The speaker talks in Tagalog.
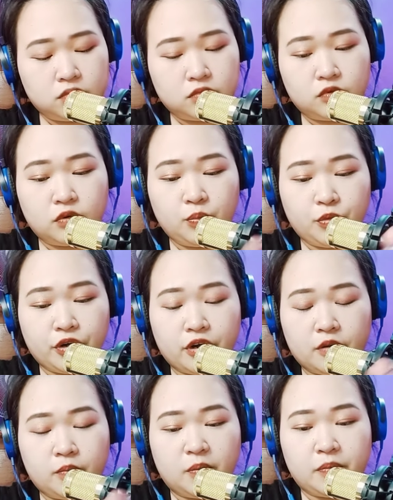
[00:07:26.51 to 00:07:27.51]
One more
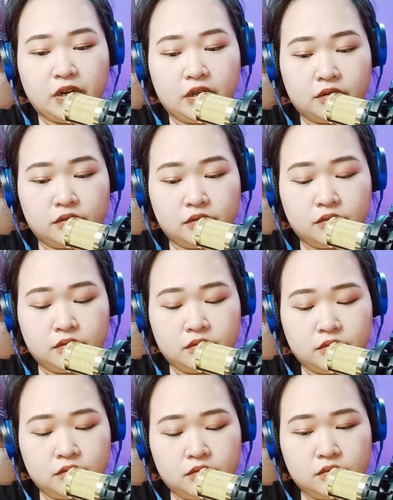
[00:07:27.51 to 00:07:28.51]
card pa pala, no?
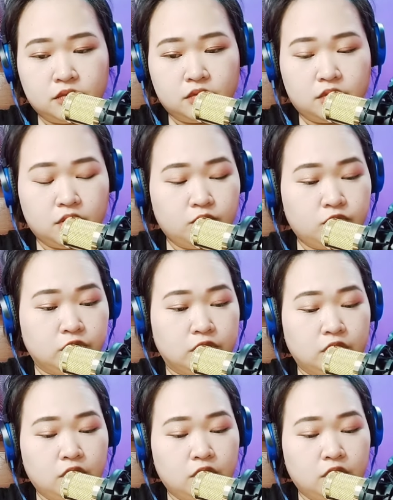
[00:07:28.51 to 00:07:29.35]
The Moon.